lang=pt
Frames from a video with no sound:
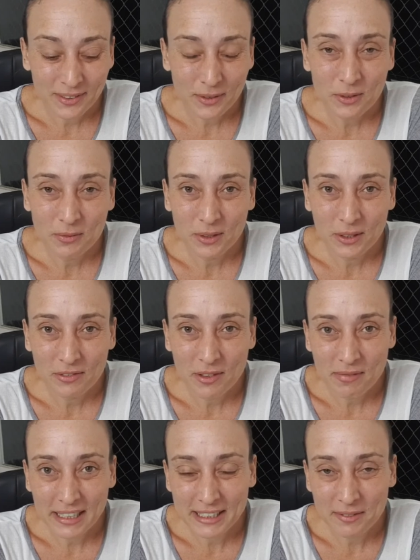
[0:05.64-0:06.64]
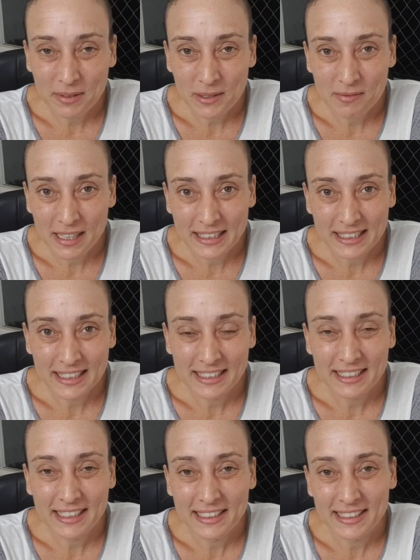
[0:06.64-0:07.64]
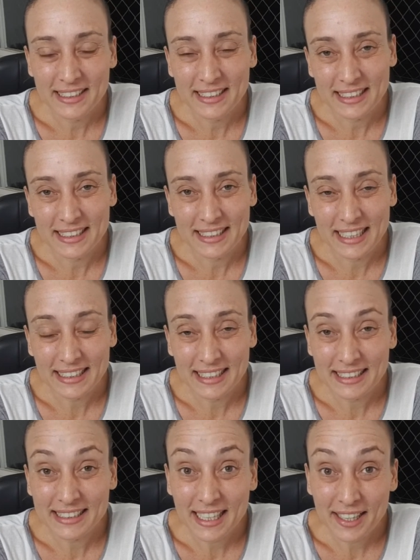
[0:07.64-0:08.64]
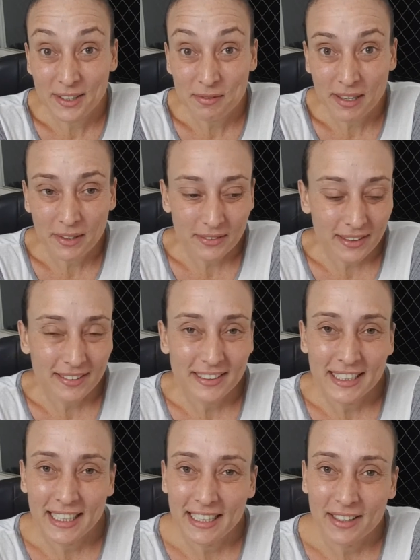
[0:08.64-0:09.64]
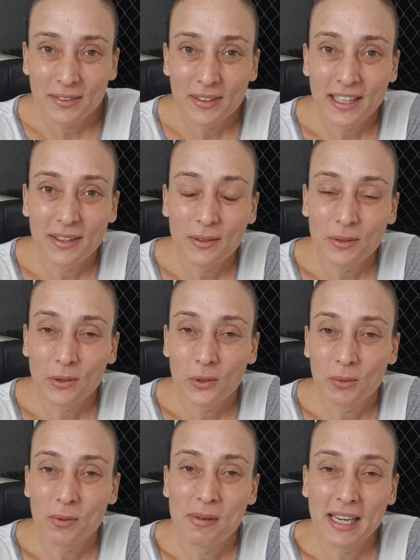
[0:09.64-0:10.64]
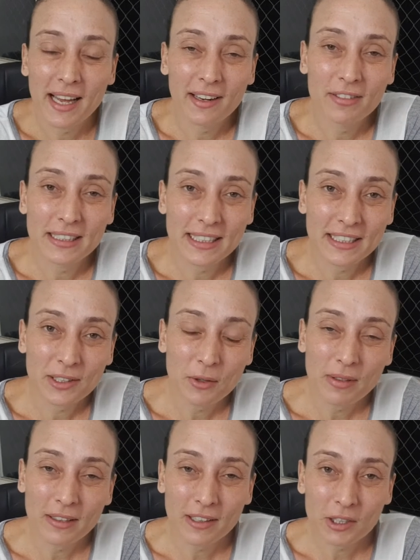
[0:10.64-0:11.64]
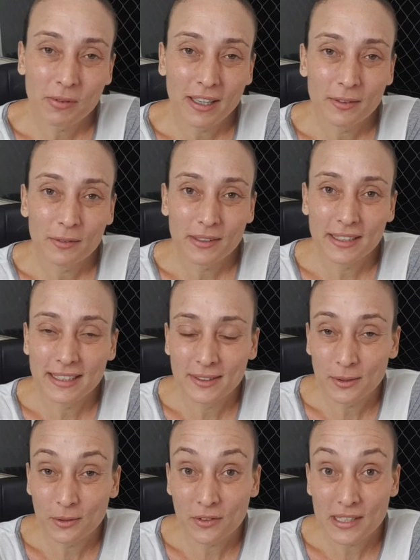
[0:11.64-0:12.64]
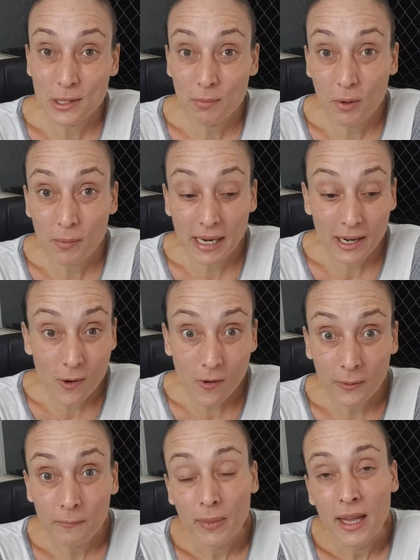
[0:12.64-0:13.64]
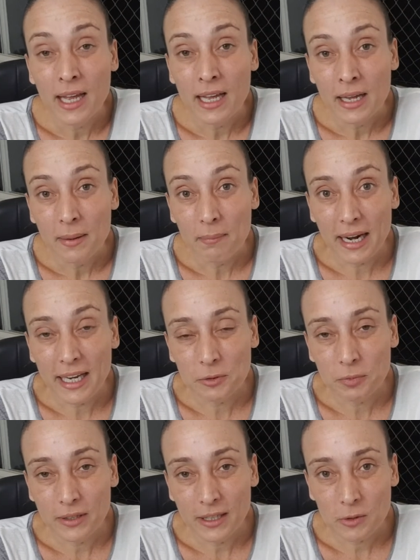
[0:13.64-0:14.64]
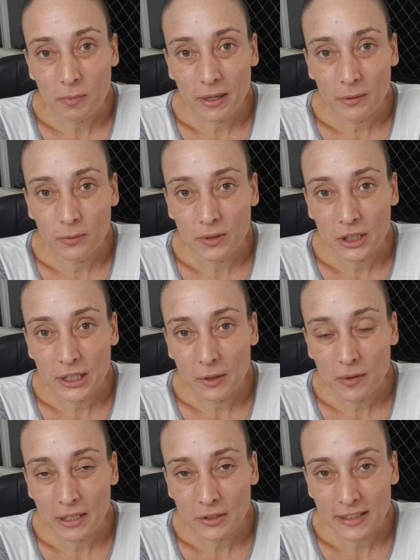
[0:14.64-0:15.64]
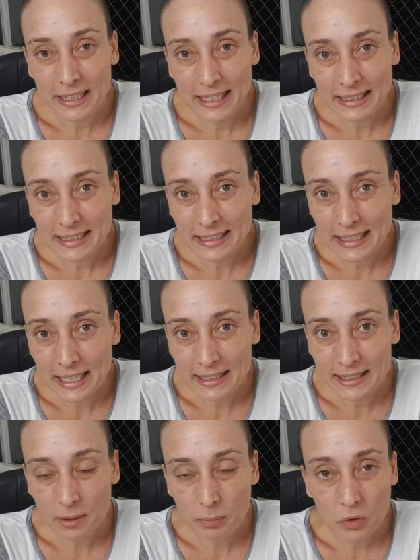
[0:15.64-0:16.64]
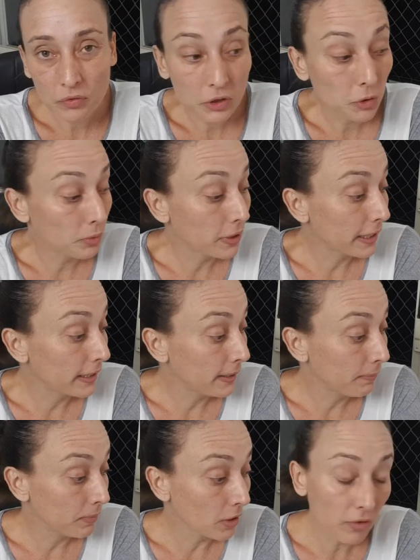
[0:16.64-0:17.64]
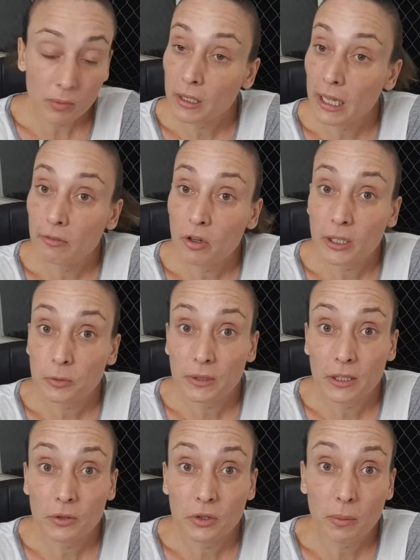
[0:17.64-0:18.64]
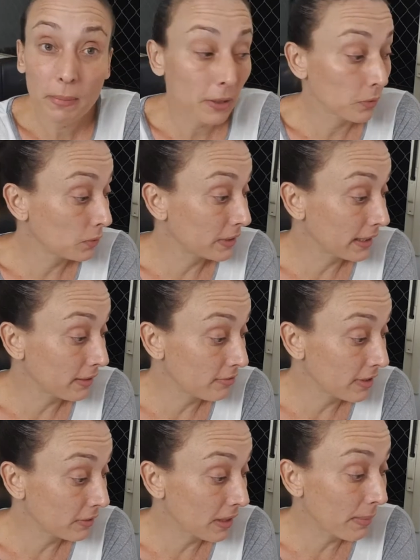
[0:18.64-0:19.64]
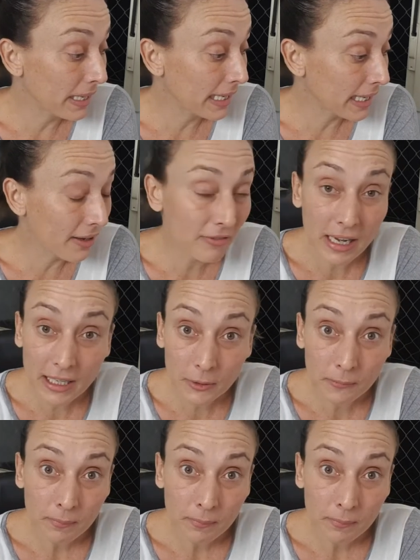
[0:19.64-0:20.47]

a todo mundo que vem participando bastante desses, dessa série de pergunta do dia aqui no canal do YouTube. Obrigada a vocês que estão mandando as perguntas e eu estou fazendo o meu melhor para responder as perguntas que eu acho que tem necessidade de ser por vídeo por aqui. Então vamos lá, vou responder hoje uma pergunta que veio da Maria Carvalho.